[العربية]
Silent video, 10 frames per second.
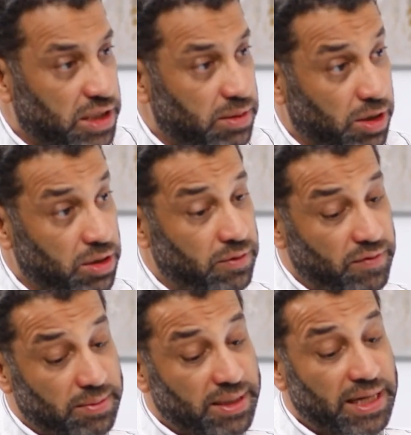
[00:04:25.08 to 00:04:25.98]
شد بعض
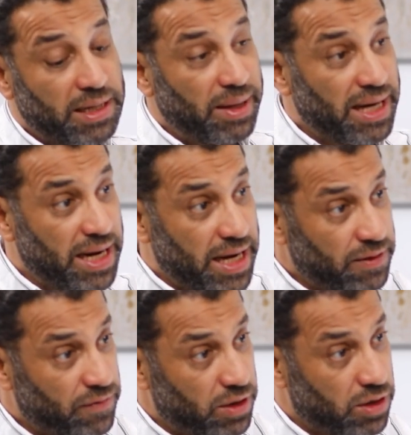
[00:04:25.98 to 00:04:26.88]
فبنركب
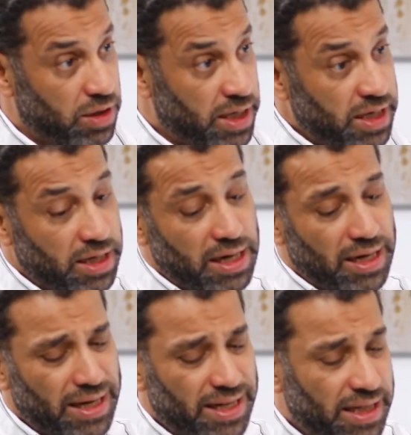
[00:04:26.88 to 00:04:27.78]
حلقات في القرنيه
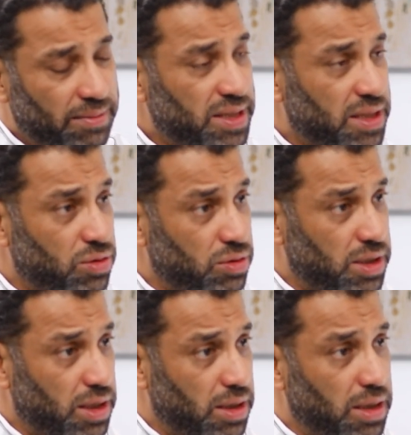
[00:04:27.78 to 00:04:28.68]
لا دي عامله زي
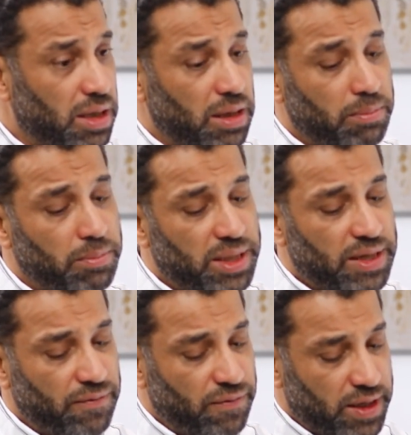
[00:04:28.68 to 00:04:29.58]
السوست اوكي
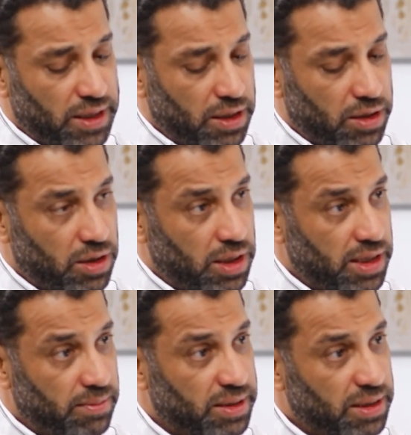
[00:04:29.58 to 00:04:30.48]
بتفرد
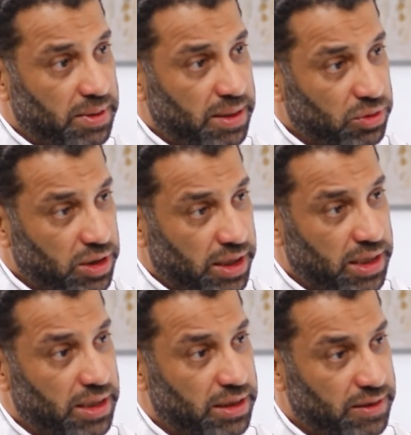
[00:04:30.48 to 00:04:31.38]
القرنيه بدل ما هي
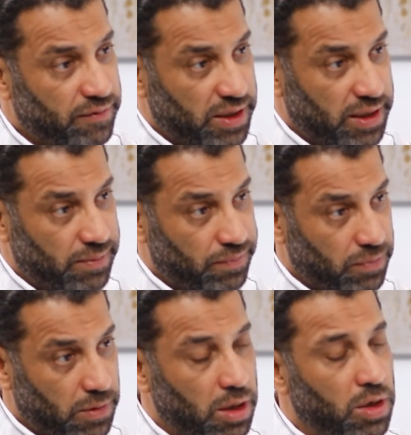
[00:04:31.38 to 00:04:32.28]
مترهله تفرد
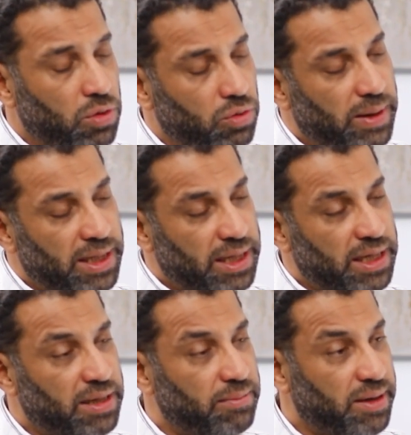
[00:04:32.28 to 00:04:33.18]
تفرد وبعد
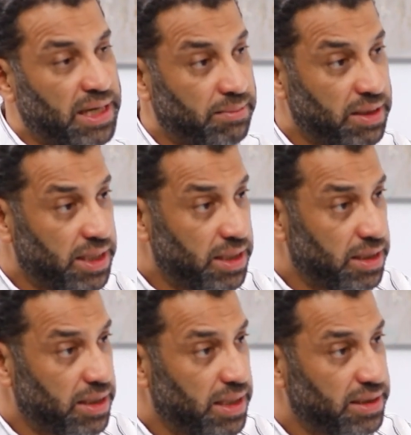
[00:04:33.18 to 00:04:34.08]
كده نبقى نعمل ايه
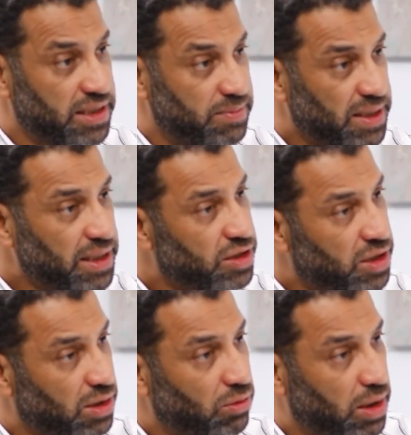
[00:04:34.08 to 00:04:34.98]
التثبيت
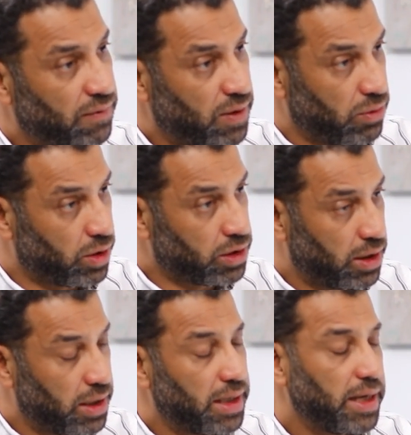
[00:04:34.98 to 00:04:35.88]
عشان نوقف
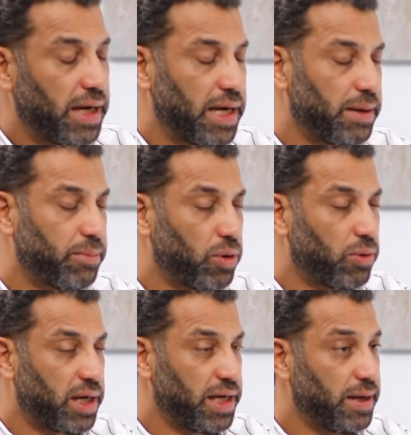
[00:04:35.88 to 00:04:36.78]
الوضع على ما
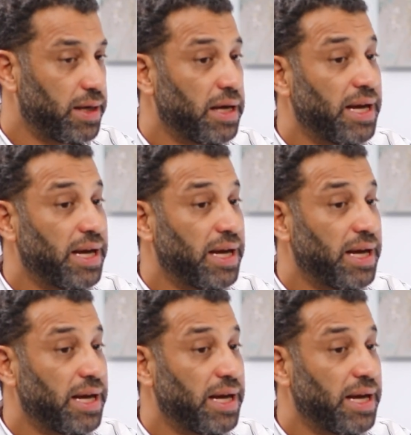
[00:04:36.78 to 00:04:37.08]
هو عليه